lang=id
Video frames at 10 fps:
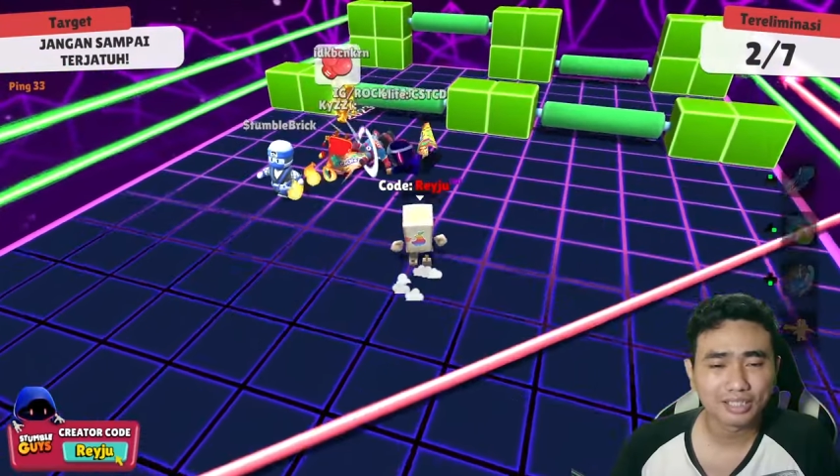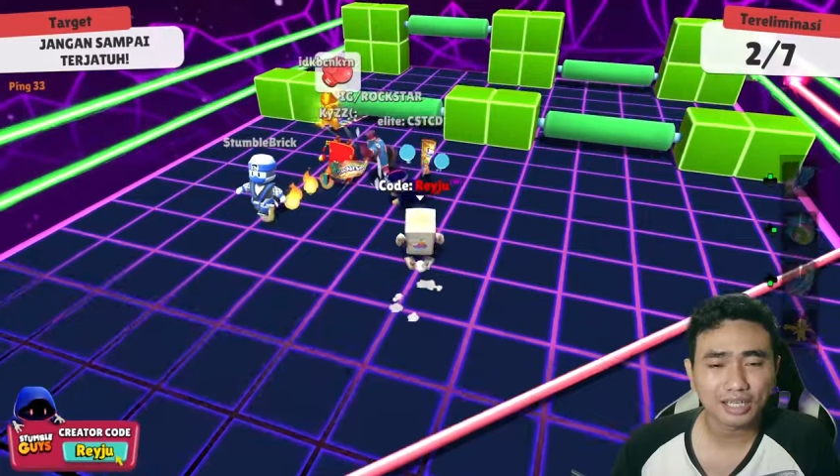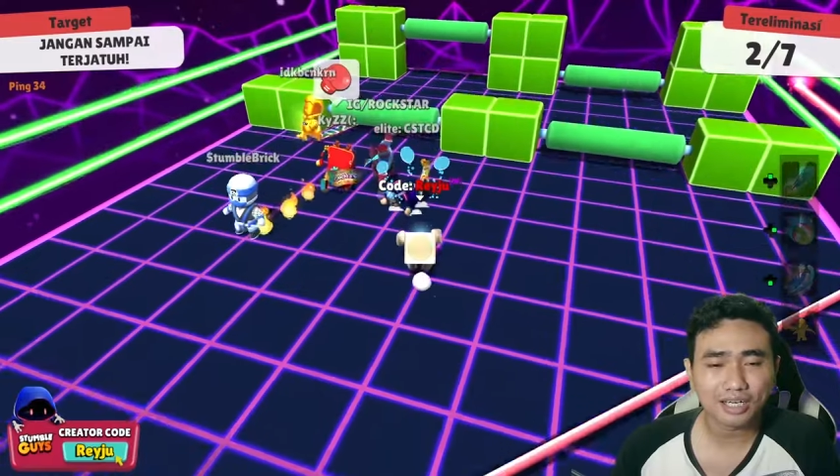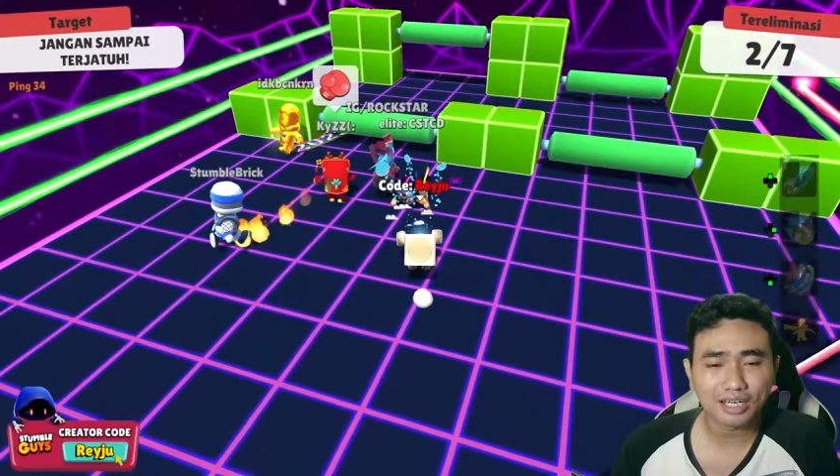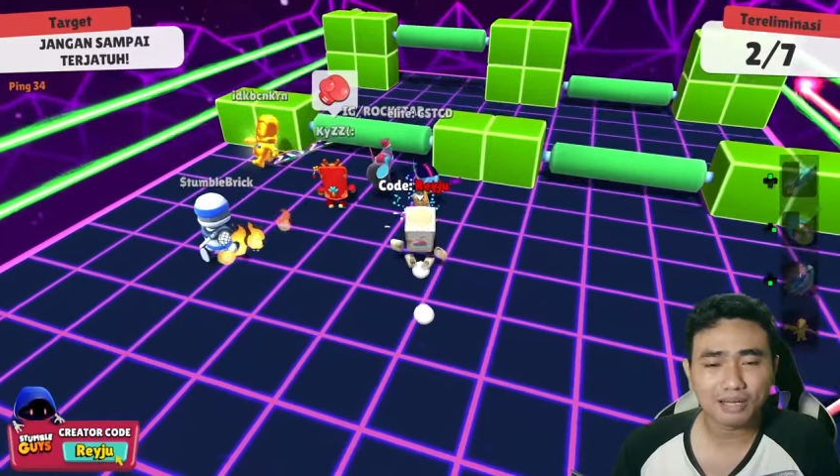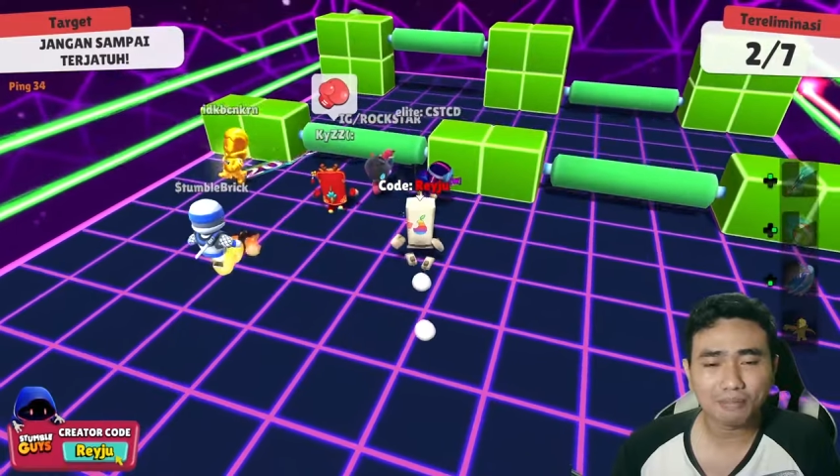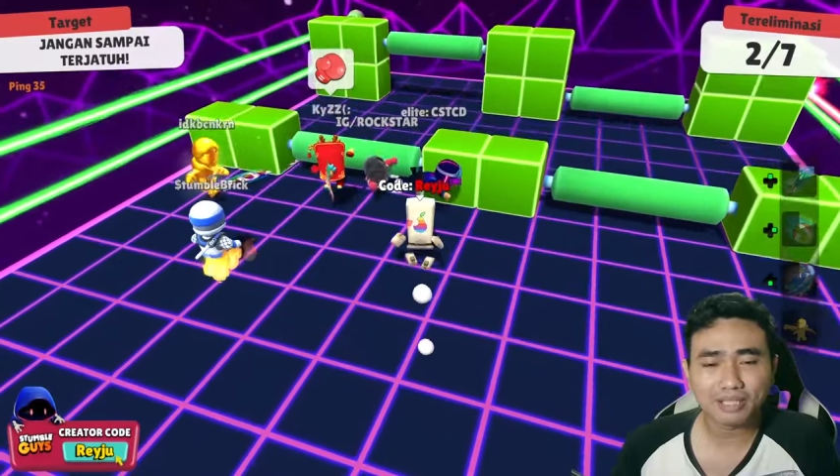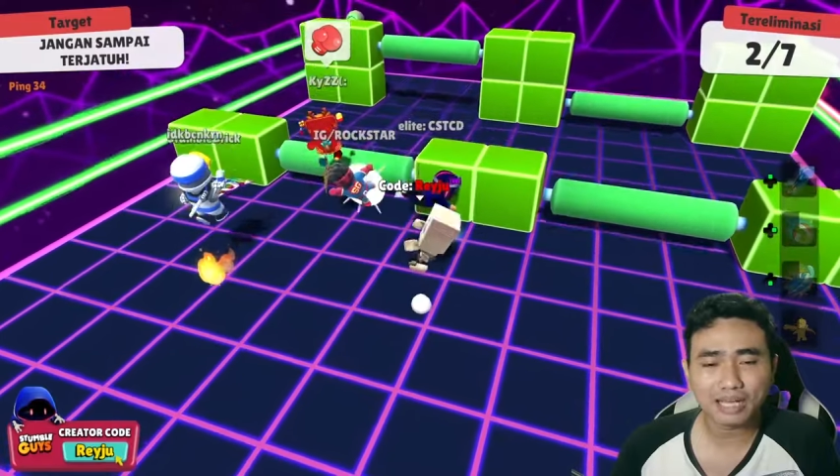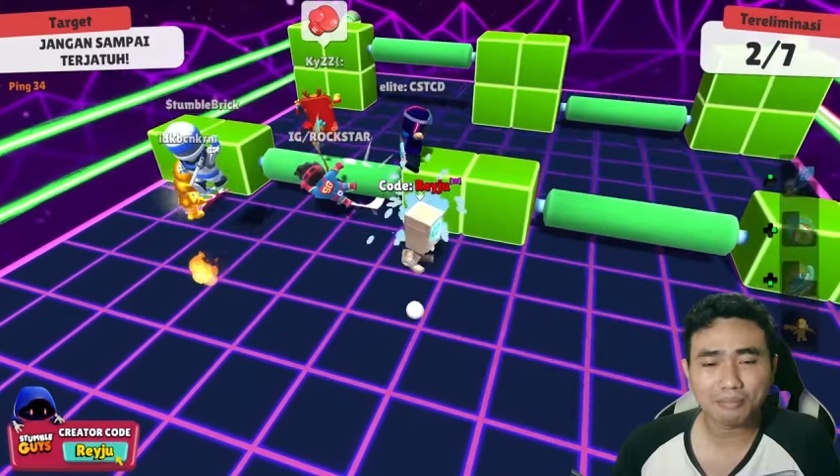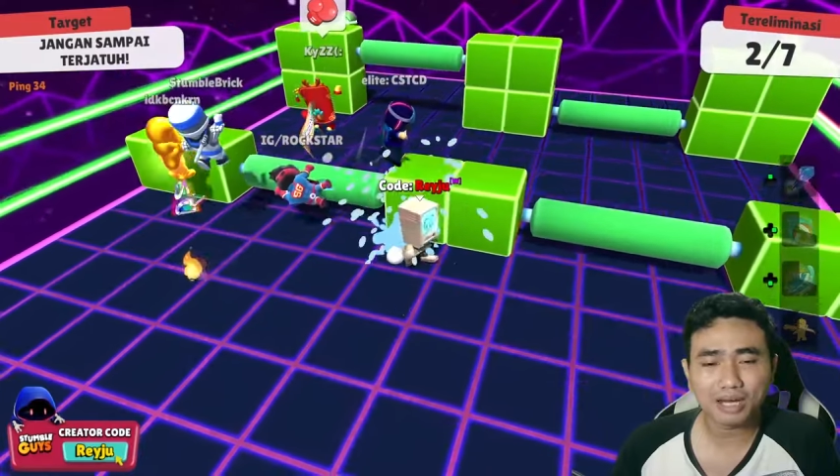karena
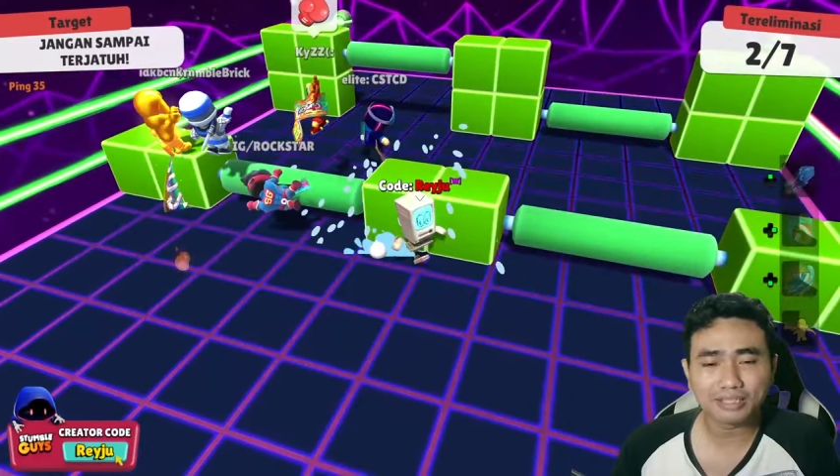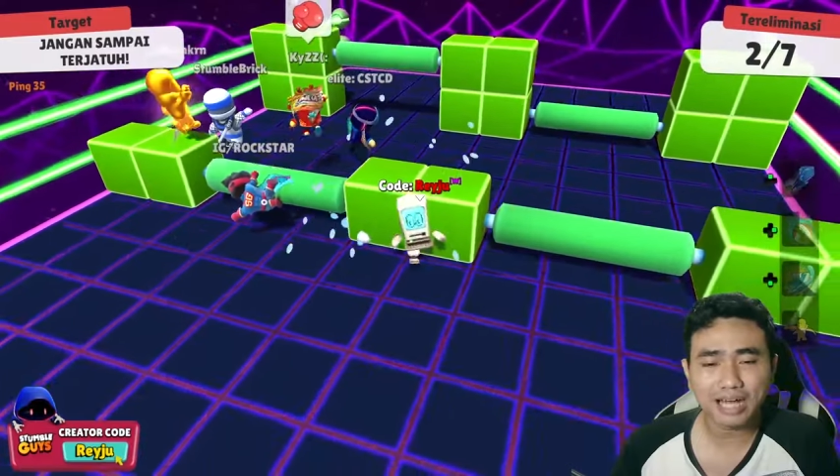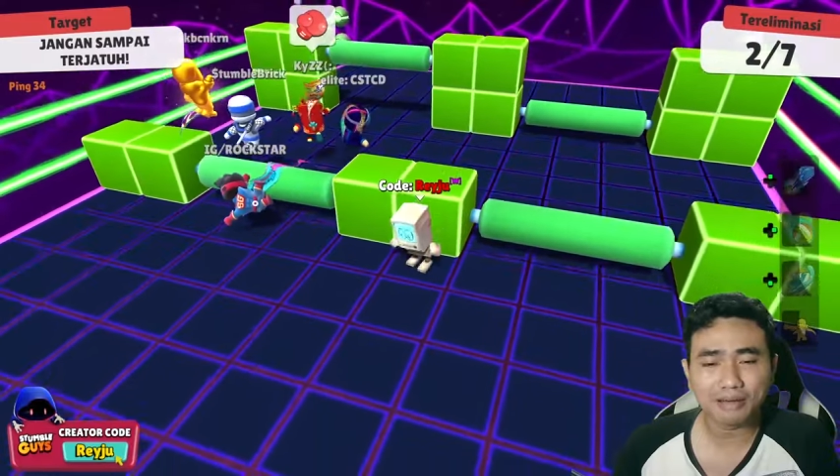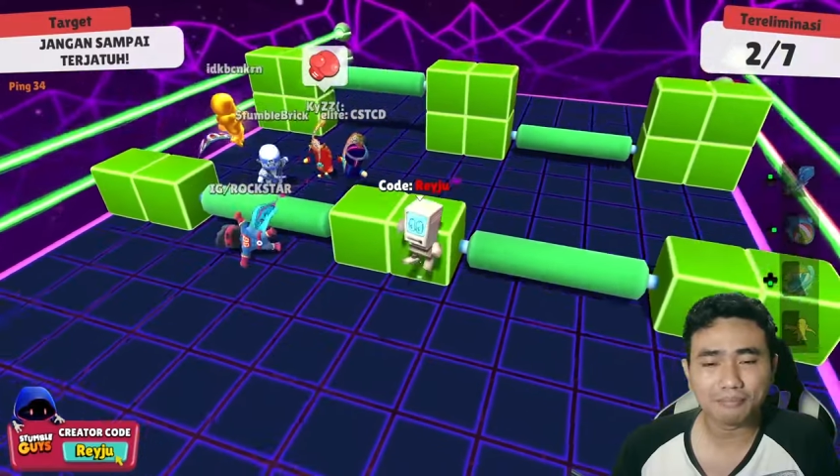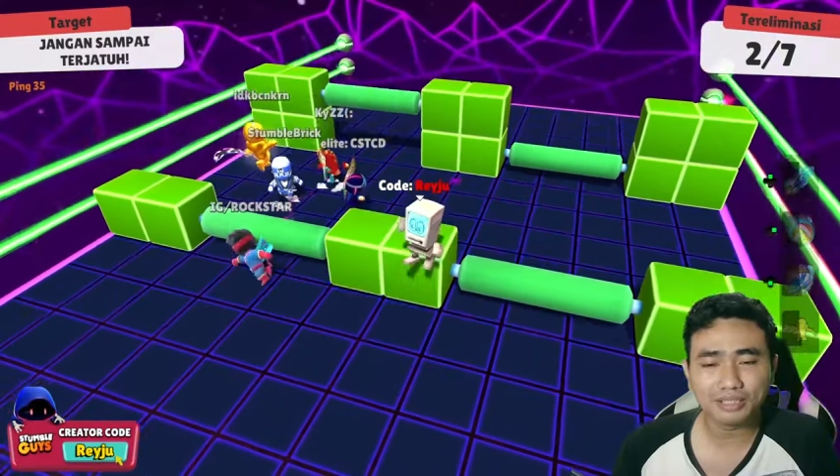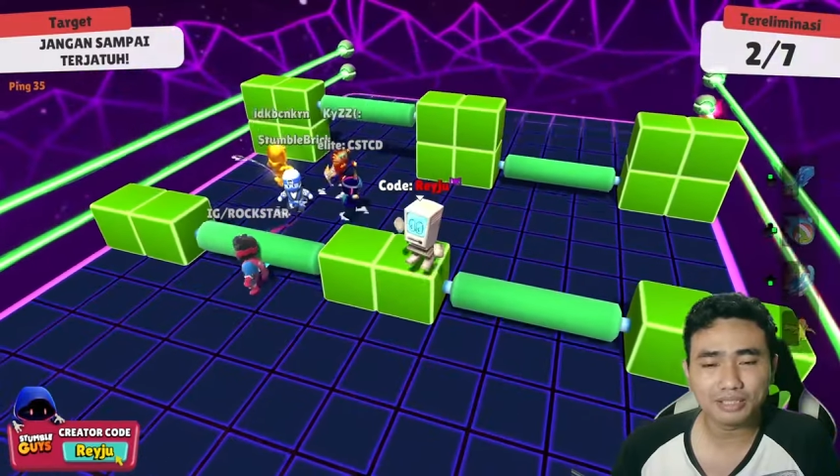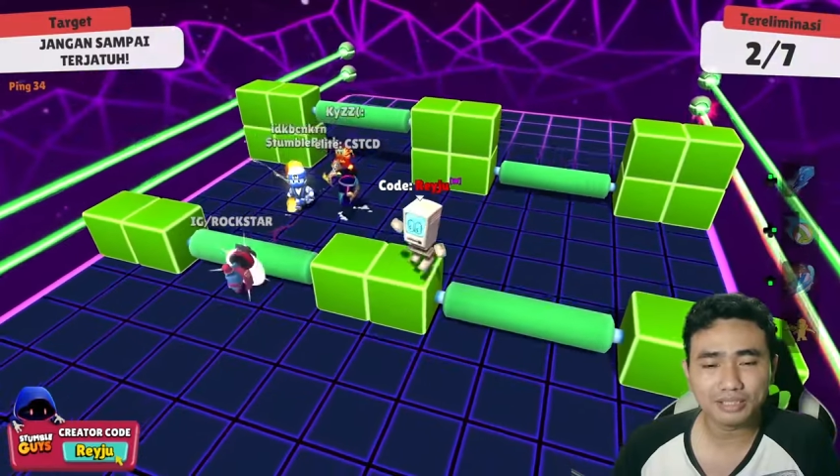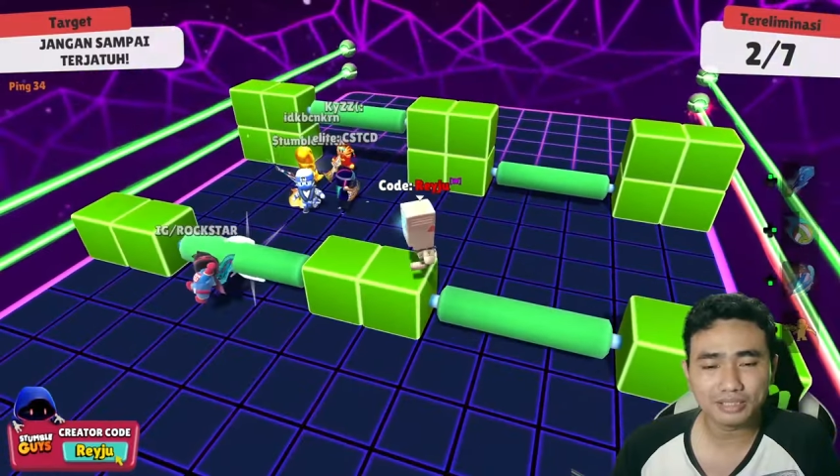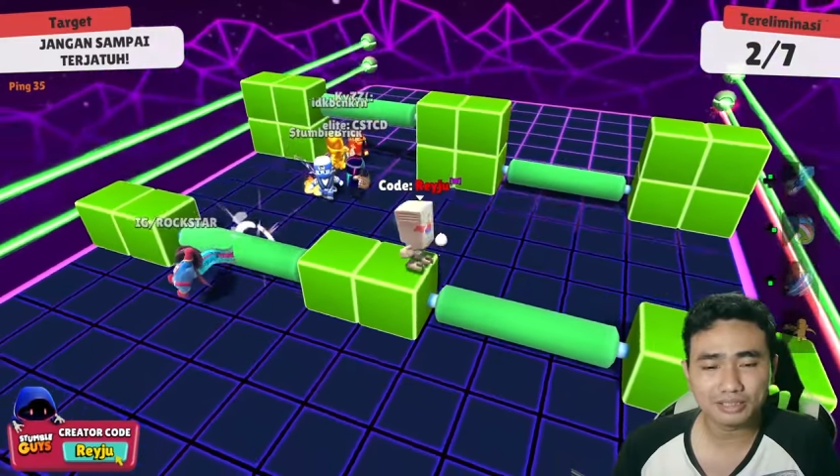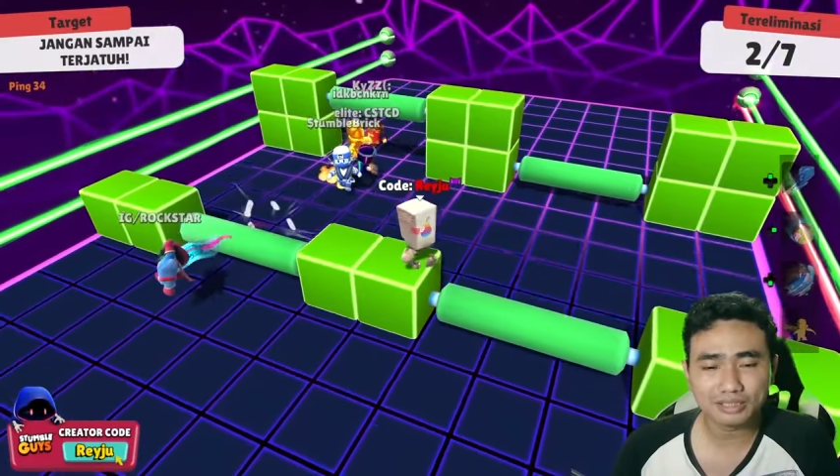banyak banget update jadi